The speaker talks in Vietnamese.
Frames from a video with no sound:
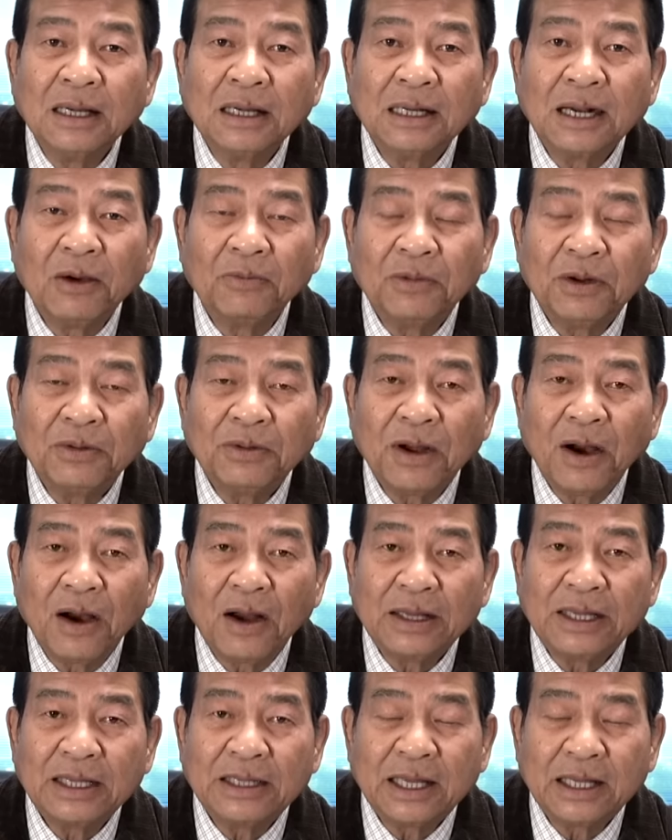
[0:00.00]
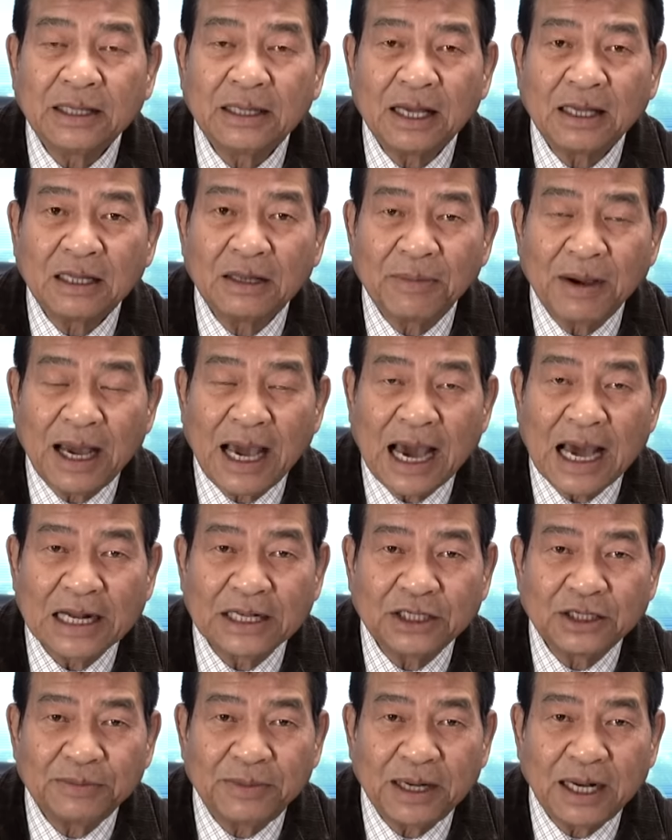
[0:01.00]
Đồng lúc đó thì tin tức từ Bắc
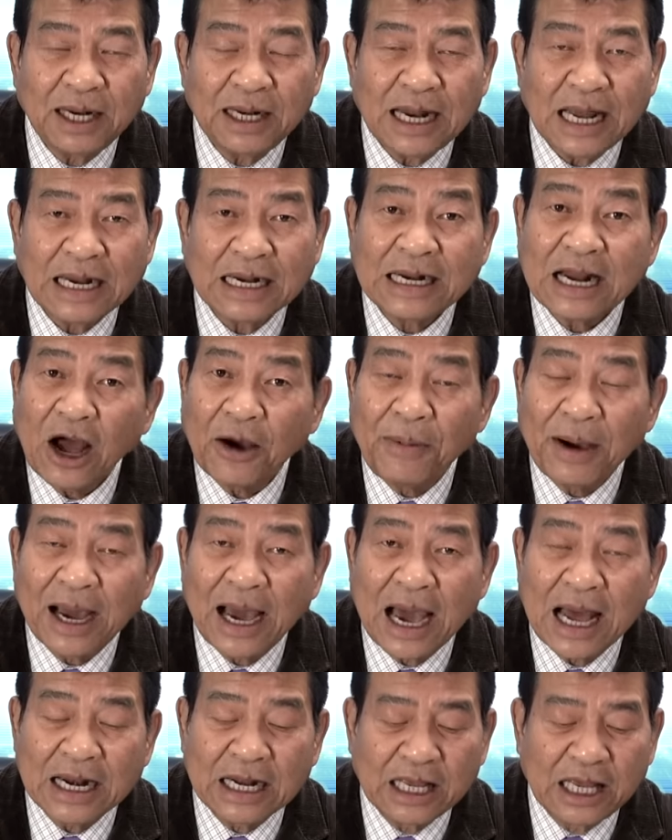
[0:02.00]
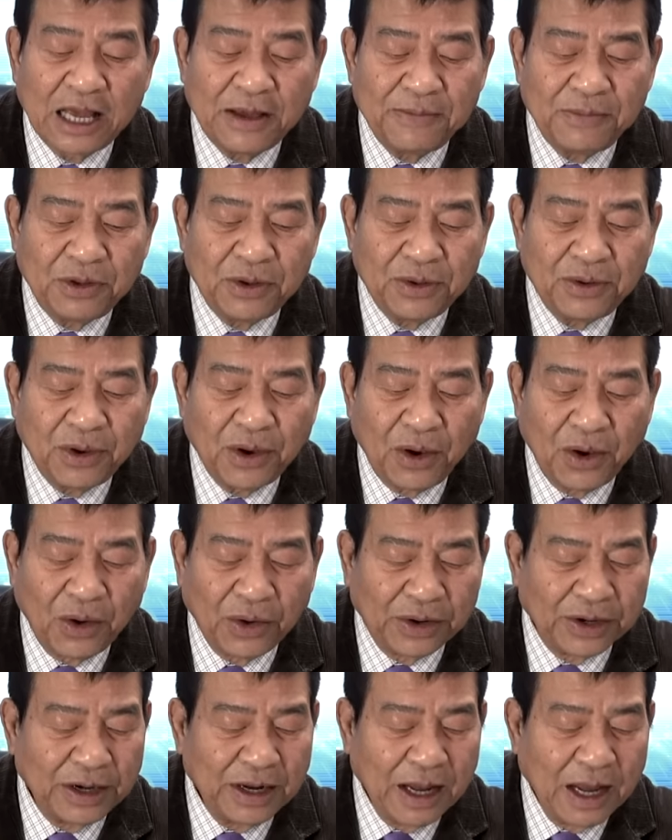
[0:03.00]
Hàn cho biết là lãnh đạo Bắc Hàn Kim
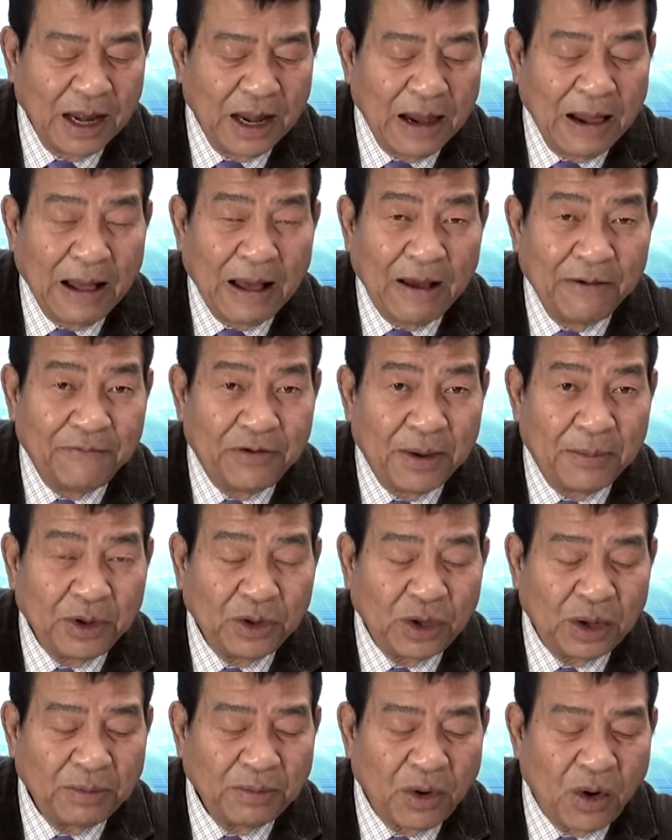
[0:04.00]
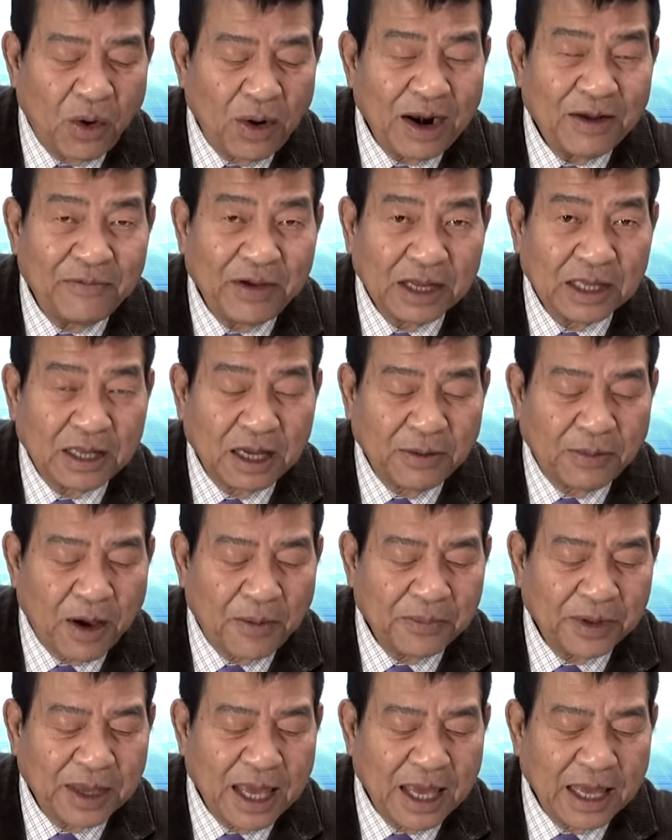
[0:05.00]
Jong-un vừa mới tuyên bố là việc thử
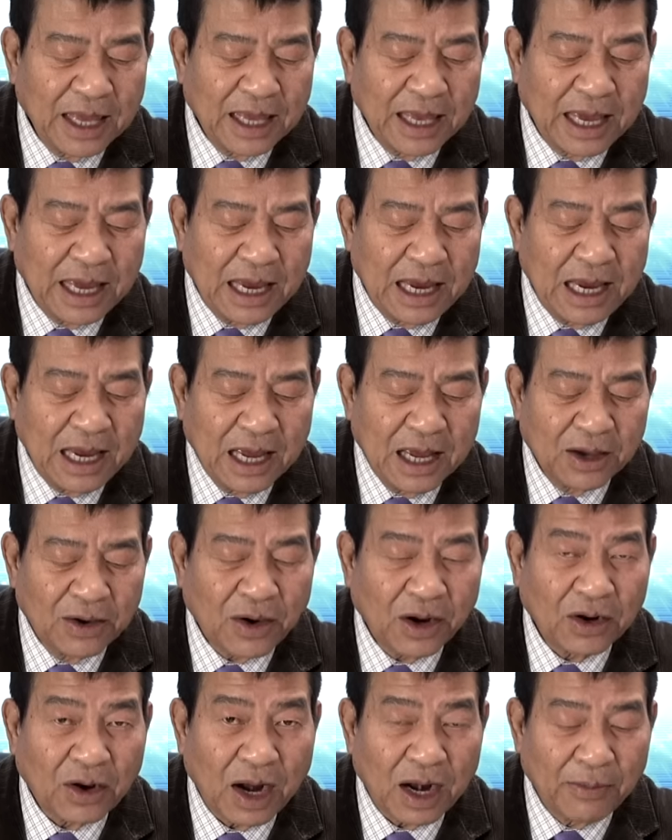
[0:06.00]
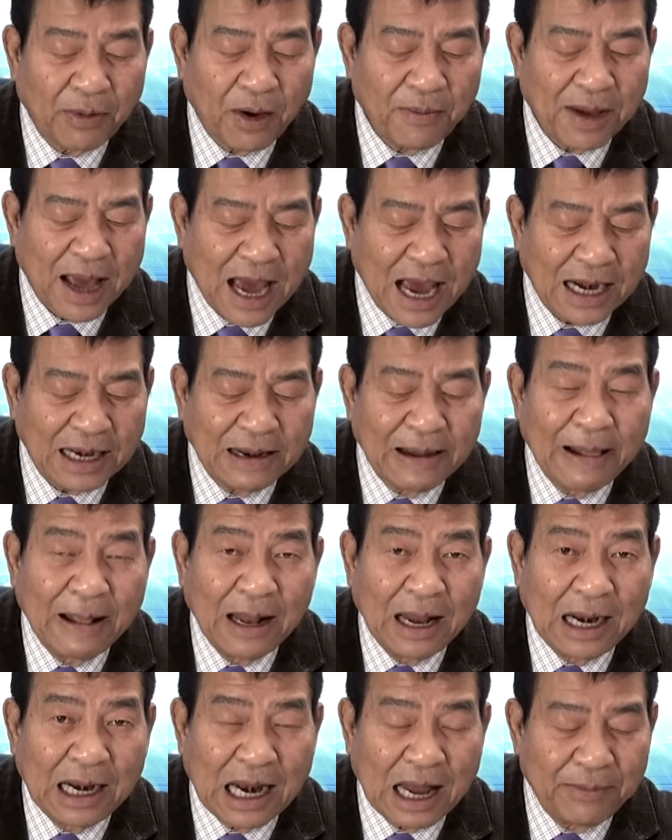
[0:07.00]
bom kinh khí, còn gọi là bom H,
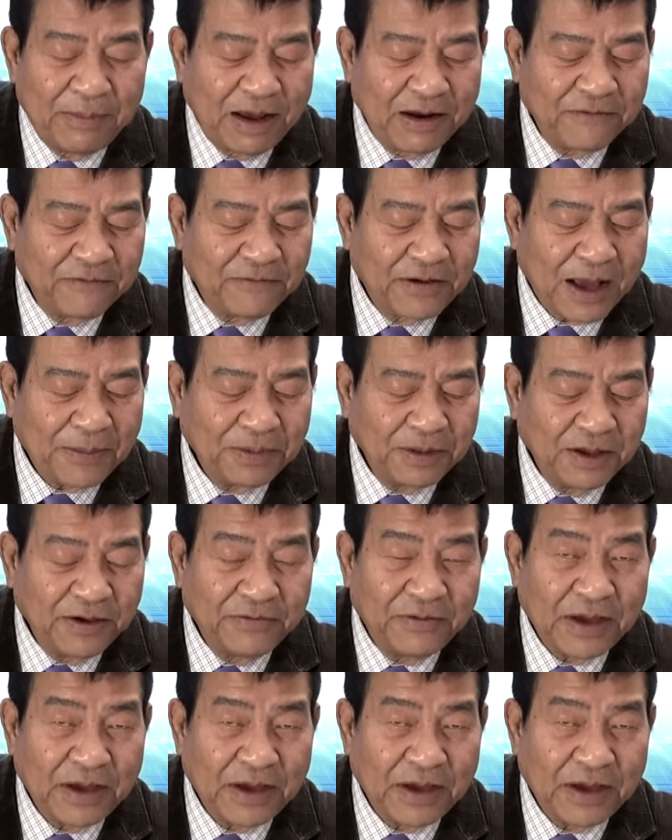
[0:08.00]
là biện pháp tự